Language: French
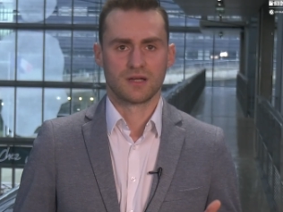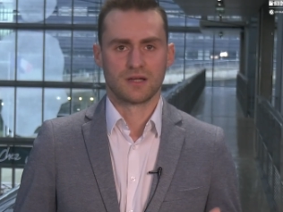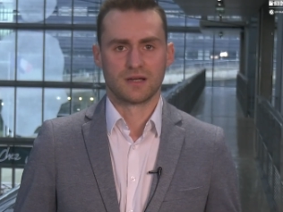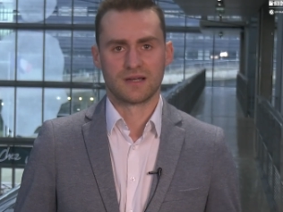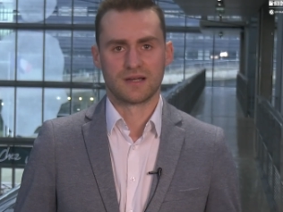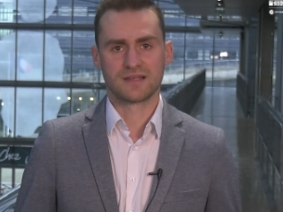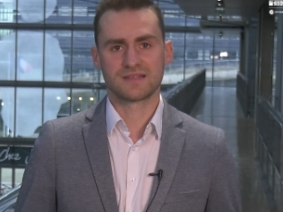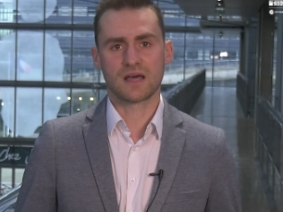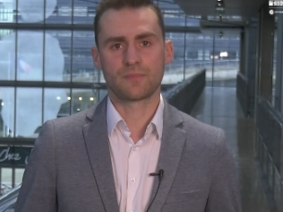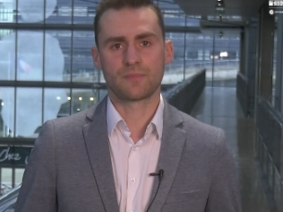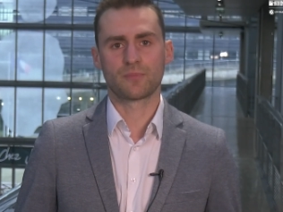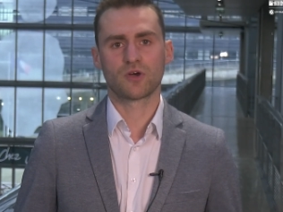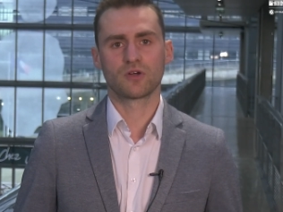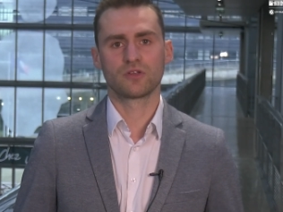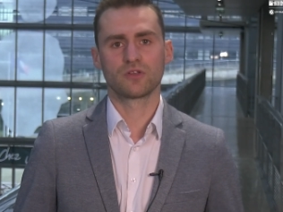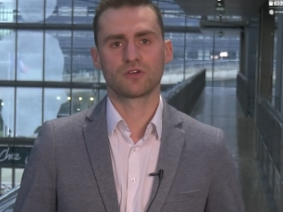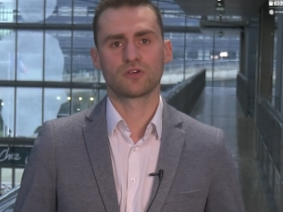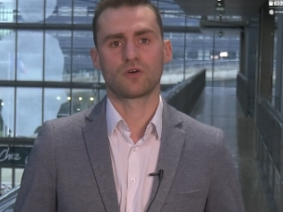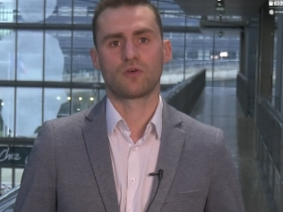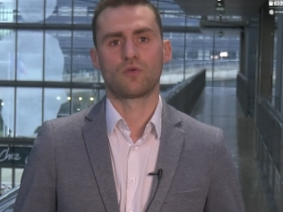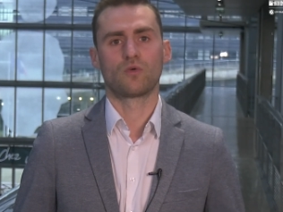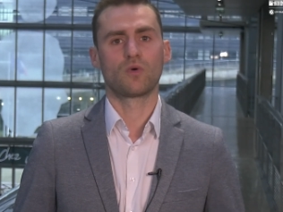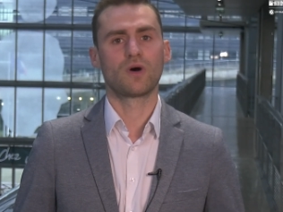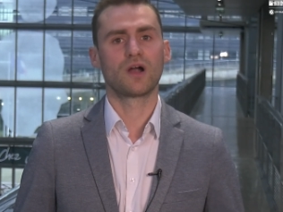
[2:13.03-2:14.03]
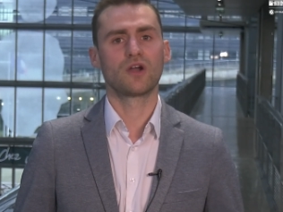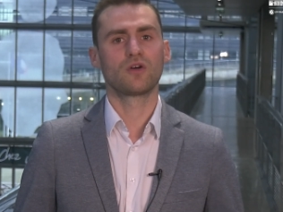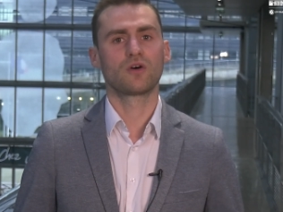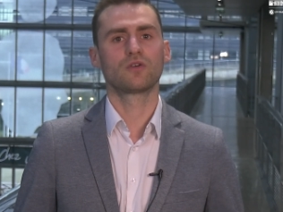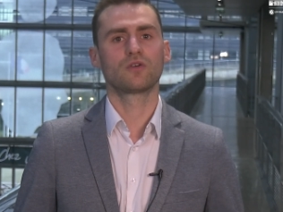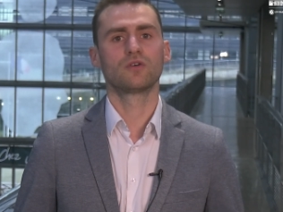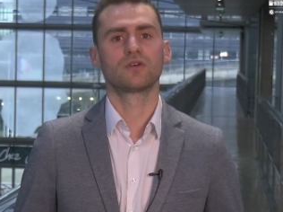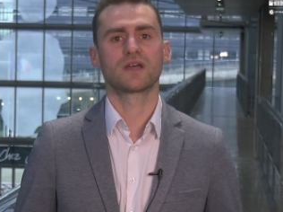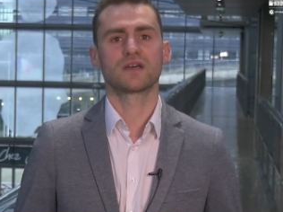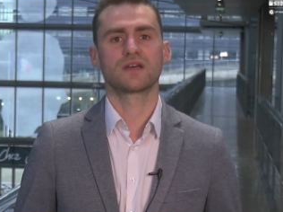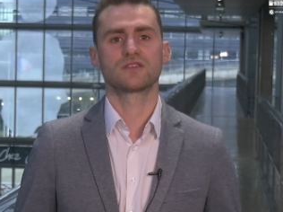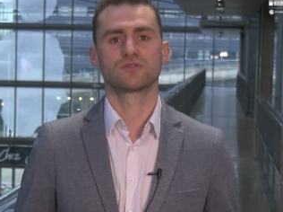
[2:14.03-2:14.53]
Les apprenants ont alors
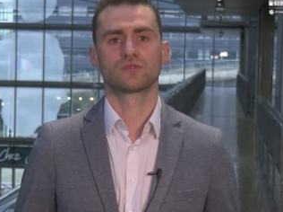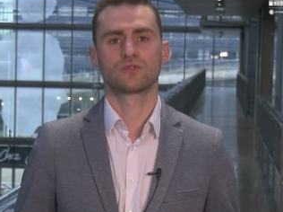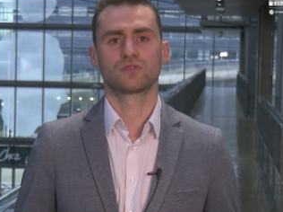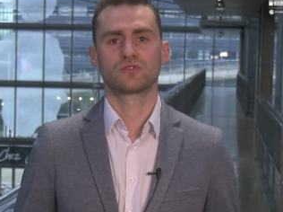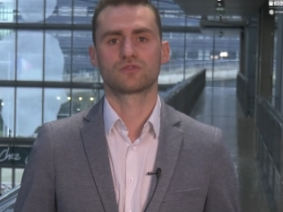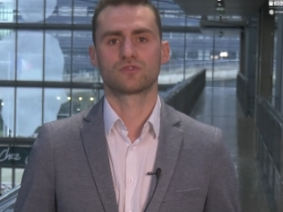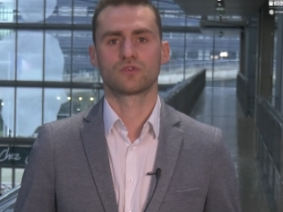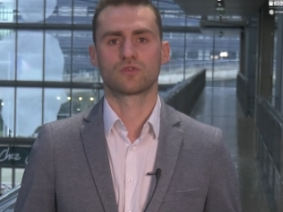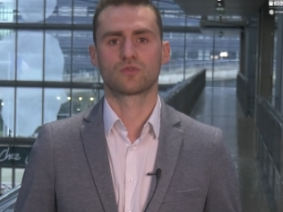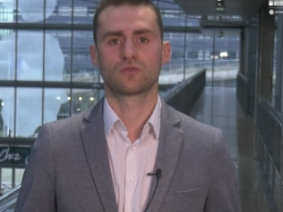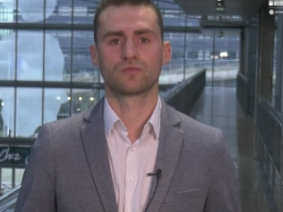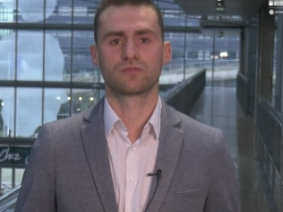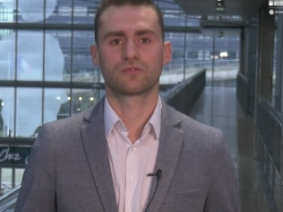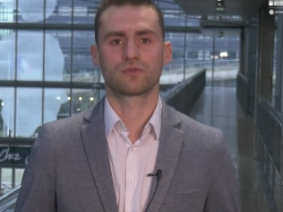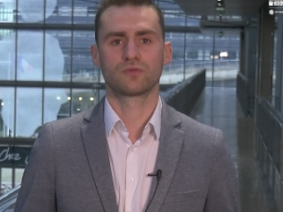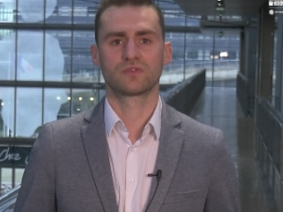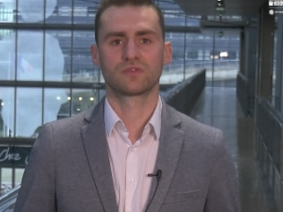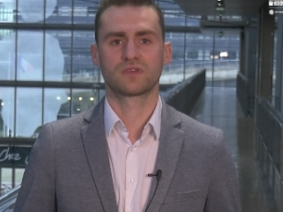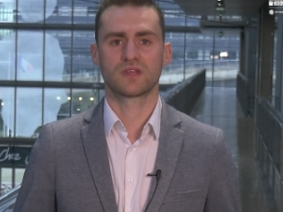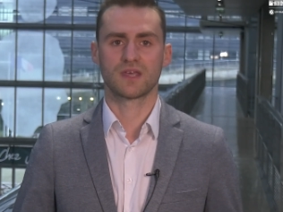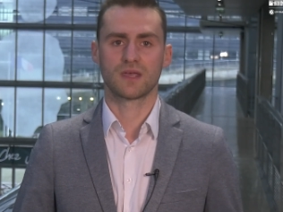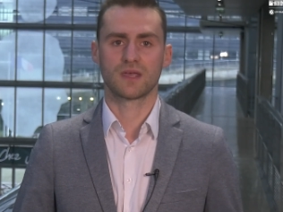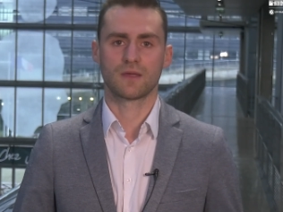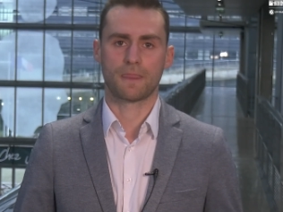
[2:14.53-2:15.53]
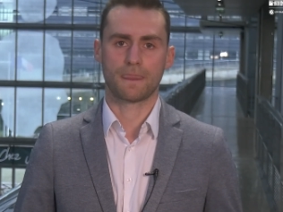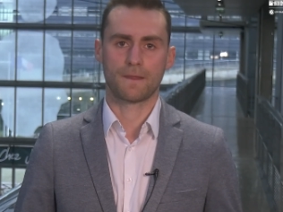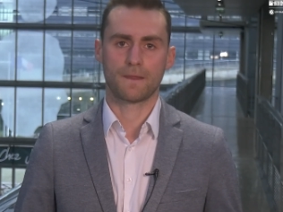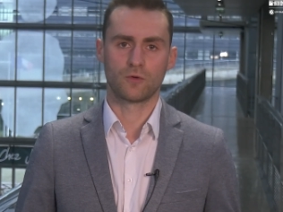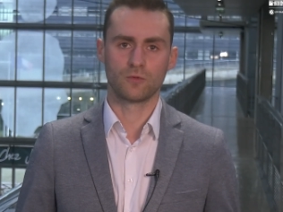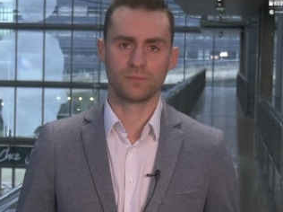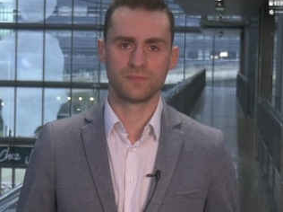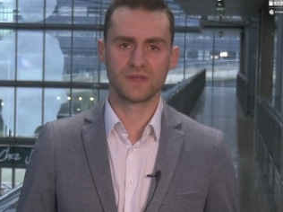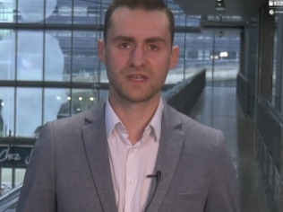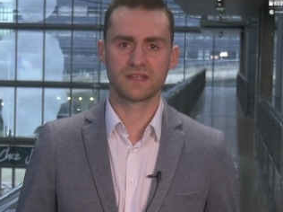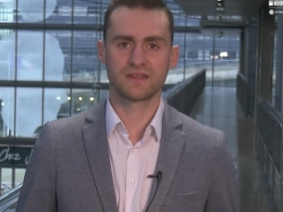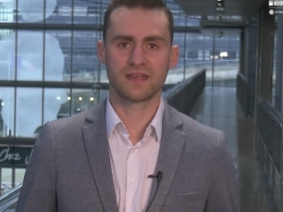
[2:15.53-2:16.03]
l'occasion de se confronter
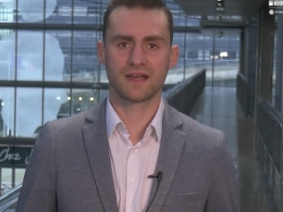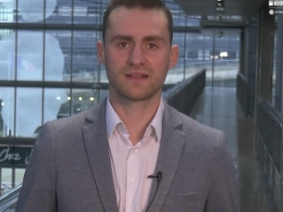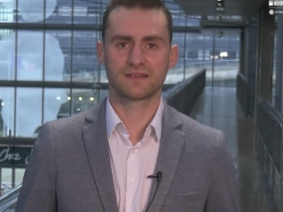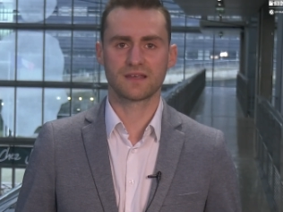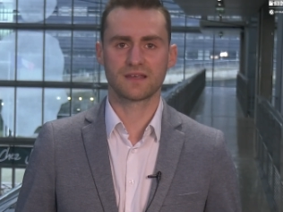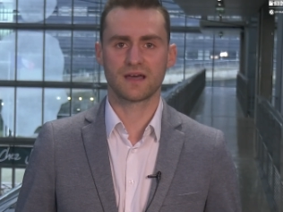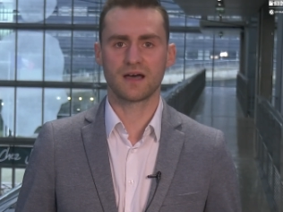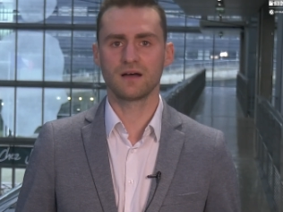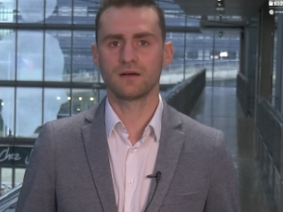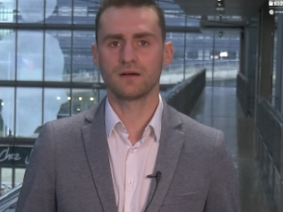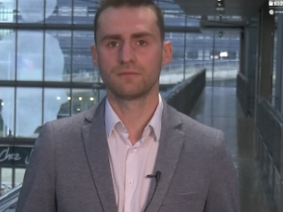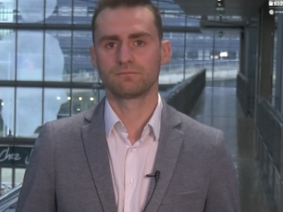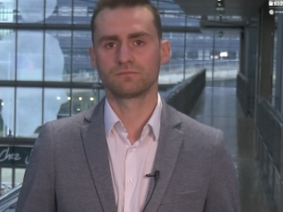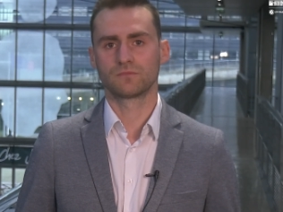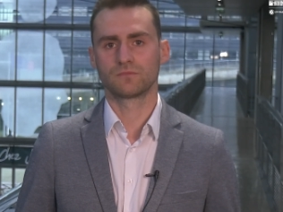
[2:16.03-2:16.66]
au big data,